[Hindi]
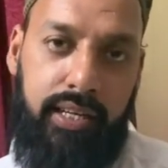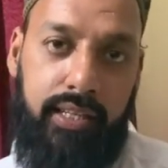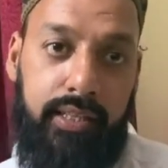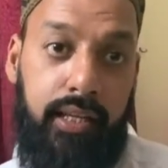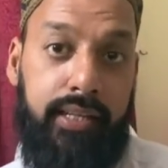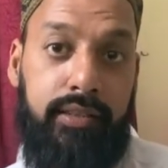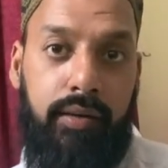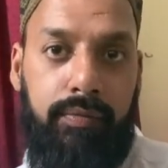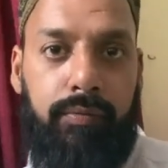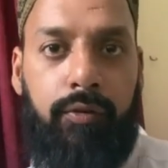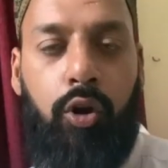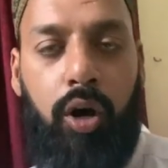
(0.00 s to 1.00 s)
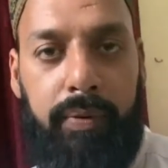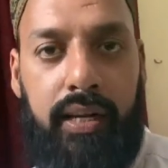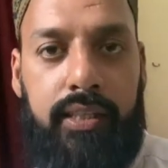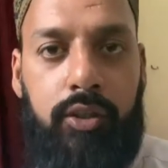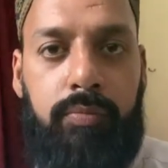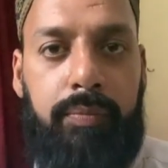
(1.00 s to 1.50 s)
जानते हैं लेकिन जब ब्लॉग
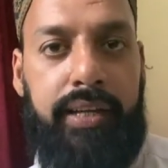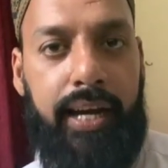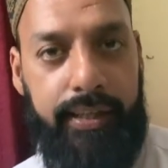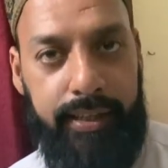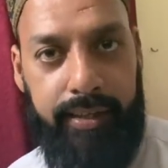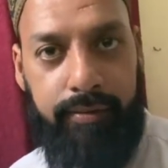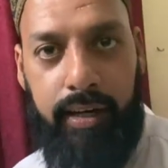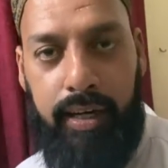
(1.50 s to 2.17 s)
बनाते हैं उसमें बड़ी एडिटिंग